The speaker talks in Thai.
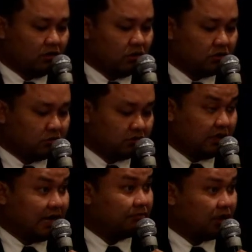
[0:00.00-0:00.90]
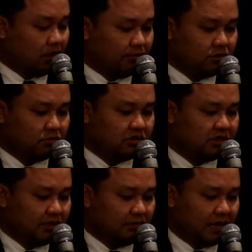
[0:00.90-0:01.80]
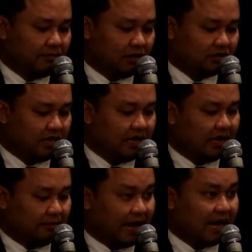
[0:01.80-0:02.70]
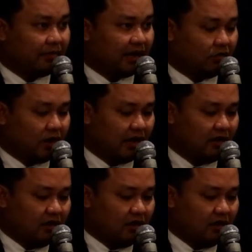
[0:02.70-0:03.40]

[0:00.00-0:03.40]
ด้วยชุดสีดำตลอดเท่าชนชีพนะครับ เดี๋ยวเราจะได้เห็นภาพกันว่า